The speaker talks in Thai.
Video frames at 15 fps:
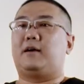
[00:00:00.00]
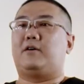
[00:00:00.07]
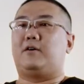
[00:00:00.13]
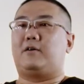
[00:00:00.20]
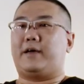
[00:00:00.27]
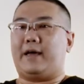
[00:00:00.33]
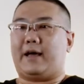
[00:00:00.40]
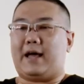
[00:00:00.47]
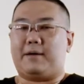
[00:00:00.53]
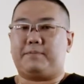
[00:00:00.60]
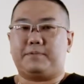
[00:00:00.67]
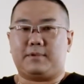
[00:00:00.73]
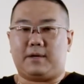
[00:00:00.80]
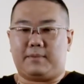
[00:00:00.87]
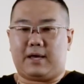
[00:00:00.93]
โอเคครับ
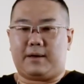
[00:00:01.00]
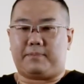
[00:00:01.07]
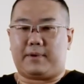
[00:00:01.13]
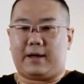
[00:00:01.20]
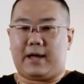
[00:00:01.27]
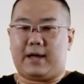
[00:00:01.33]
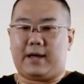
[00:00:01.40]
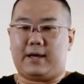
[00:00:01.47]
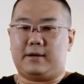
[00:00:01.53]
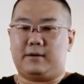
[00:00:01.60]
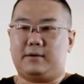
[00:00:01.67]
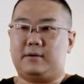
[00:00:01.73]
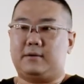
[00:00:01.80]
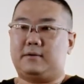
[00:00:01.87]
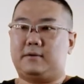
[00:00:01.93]
สำหรับการ
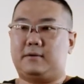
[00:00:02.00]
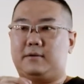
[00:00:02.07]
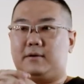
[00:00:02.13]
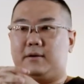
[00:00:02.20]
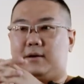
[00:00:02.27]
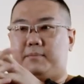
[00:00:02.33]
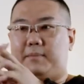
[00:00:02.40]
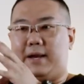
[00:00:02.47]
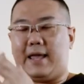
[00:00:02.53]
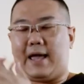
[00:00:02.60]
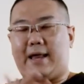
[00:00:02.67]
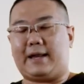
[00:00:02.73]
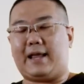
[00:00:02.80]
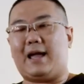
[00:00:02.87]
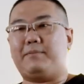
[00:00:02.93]
บริหา
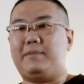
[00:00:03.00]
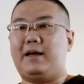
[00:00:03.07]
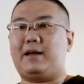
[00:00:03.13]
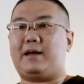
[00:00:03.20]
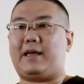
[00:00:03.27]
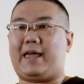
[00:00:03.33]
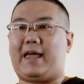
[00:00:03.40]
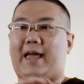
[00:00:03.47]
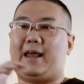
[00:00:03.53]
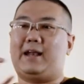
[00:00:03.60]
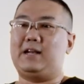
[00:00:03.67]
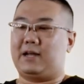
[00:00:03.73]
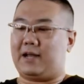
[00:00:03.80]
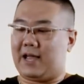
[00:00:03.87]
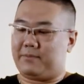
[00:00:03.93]
รกล้ามเนื้อแขน
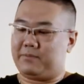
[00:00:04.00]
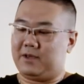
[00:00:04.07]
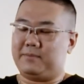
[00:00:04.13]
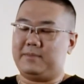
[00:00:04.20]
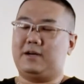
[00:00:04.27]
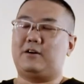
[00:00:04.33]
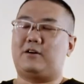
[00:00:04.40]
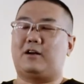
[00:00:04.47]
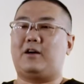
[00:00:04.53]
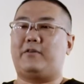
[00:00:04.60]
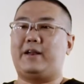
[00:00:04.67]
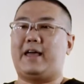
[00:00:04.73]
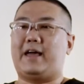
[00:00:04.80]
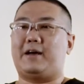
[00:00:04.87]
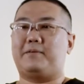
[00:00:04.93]
หรือกล้ามเนื้อมือของเรา
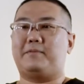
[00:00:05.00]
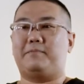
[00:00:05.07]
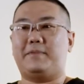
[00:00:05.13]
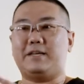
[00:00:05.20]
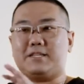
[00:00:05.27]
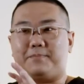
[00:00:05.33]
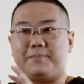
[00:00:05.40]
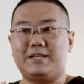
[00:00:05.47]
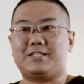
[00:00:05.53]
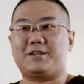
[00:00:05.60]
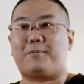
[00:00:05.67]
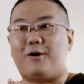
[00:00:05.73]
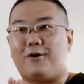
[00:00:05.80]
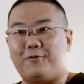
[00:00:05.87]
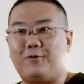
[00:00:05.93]
เนี่ย ไม่จำเป็นเฉ
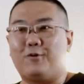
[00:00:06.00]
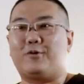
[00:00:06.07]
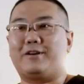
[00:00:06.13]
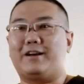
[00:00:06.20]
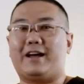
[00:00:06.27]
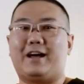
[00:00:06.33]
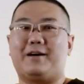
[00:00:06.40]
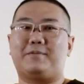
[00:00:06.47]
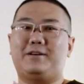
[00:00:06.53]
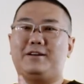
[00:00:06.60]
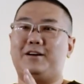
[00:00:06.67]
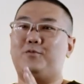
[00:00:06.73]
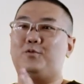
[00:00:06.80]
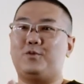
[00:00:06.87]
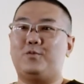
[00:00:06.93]
พาะฟลูดนะครับ เครื่
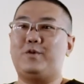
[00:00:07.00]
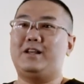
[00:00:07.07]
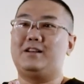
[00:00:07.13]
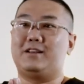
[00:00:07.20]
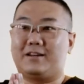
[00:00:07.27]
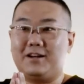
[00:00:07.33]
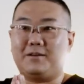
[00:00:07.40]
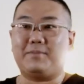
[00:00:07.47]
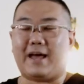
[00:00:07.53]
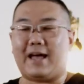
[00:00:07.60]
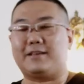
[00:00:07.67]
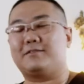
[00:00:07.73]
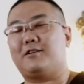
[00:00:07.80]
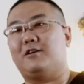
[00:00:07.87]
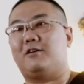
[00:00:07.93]
องวูดวินหรือเครื่องบลา
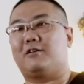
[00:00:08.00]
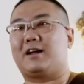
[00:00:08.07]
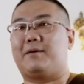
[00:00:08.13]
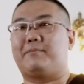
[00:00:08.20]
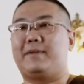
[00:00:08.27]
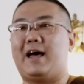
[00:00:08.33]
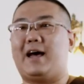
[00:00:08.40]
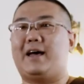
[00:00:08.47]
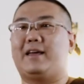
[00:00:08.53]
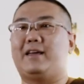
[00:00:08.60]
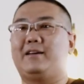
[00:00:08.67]
สก็ลองทำได้